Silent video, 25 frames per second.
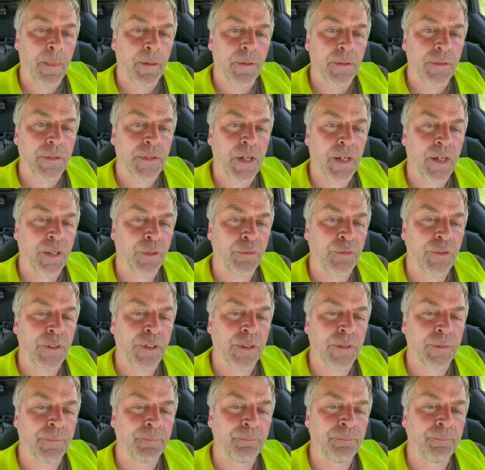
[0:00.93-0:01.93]
Tag
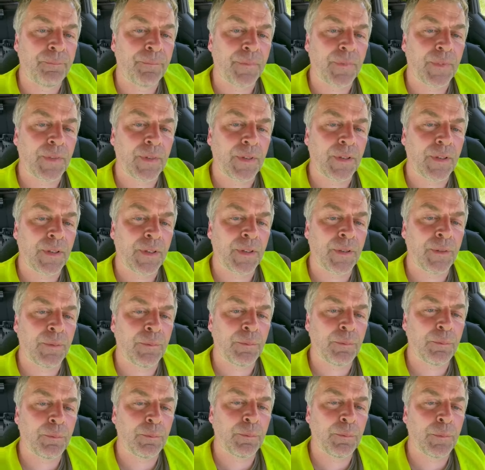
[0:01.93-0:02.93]
4
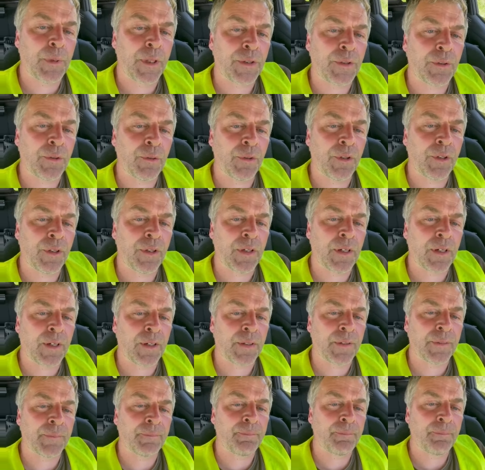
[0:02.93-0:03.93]
in Bad
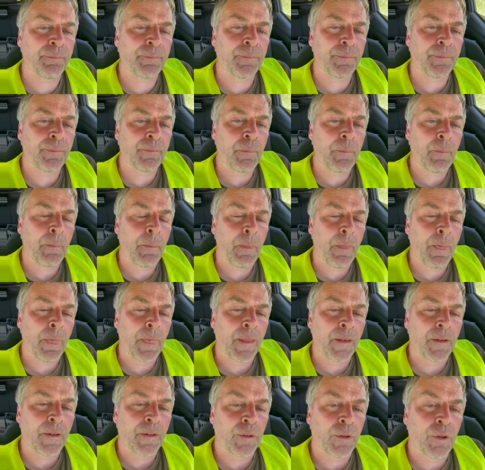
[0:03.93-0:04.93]
9a.
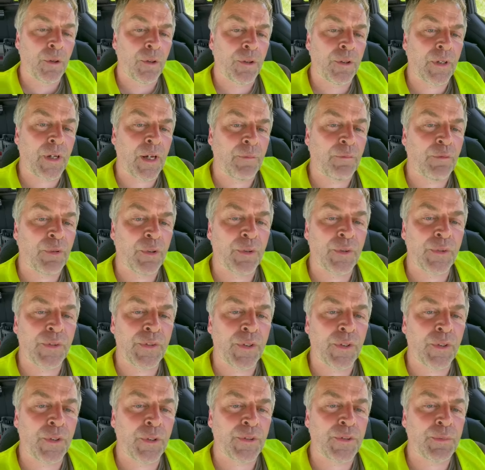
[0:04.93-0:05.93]
Heute haben wir
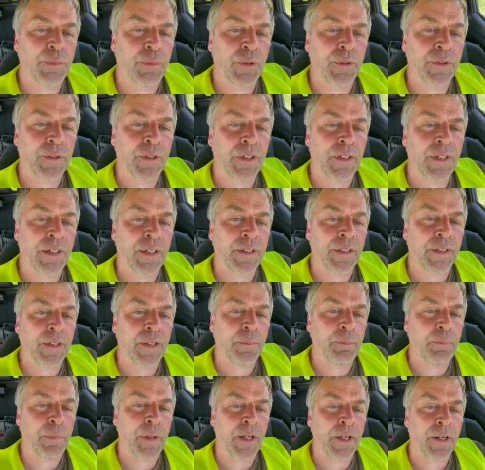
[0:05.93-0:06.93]
unseren Hotspot gelegt nach
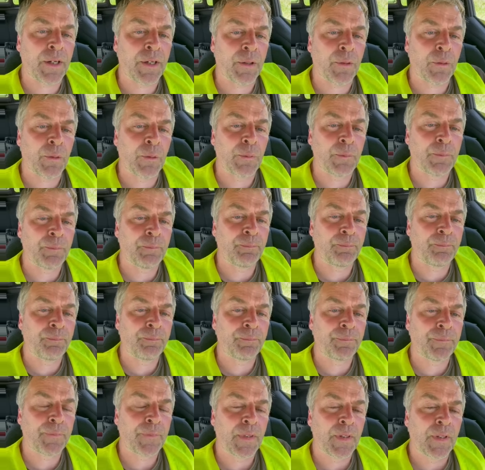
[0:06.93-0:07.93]
Bernau.
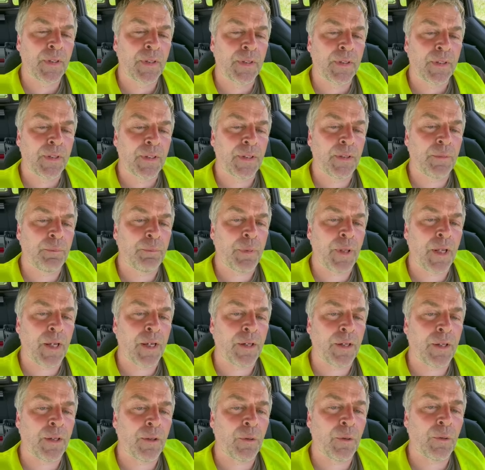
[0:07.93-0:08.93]
In
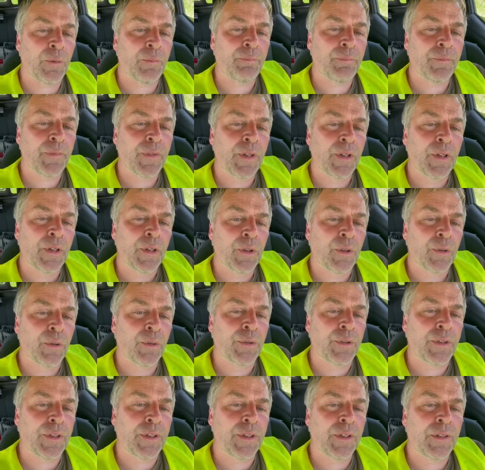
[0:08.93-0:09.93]
Bernau
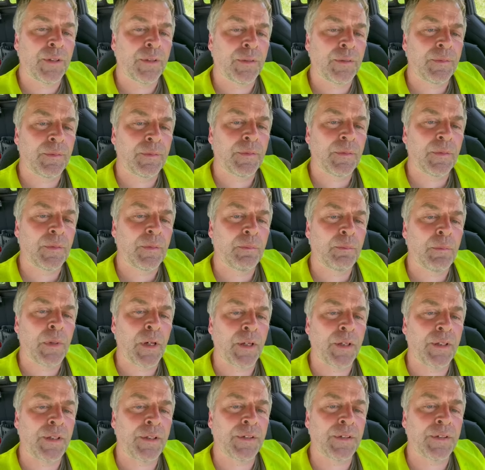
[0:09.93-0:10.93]
und in
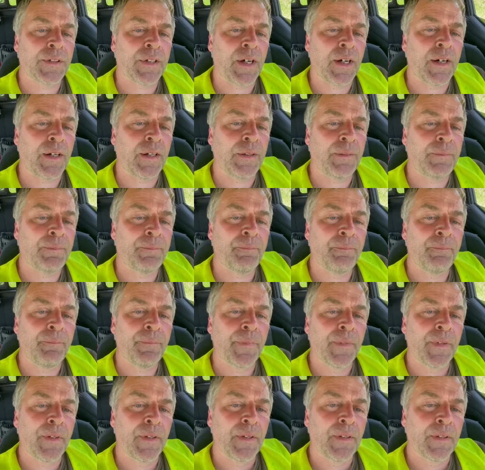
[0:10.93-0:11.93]
Marienthal
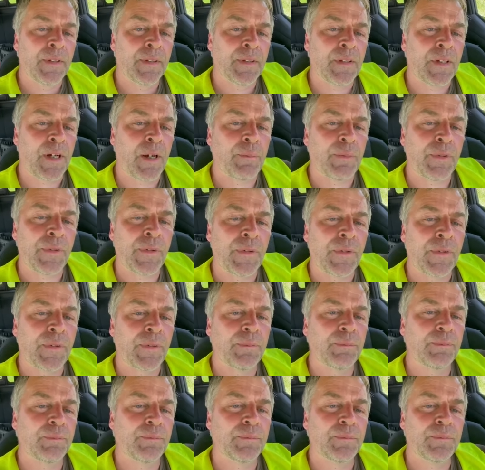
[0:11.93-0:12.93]
gab es
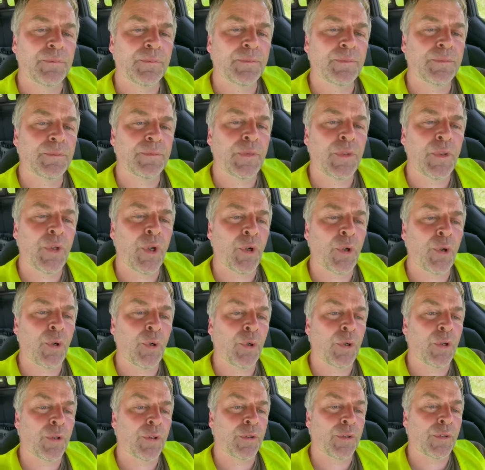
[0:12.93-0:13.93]
noch
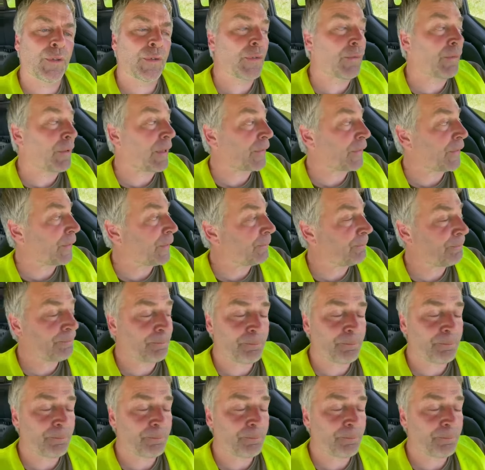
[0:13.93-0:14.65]
höheres Wasser,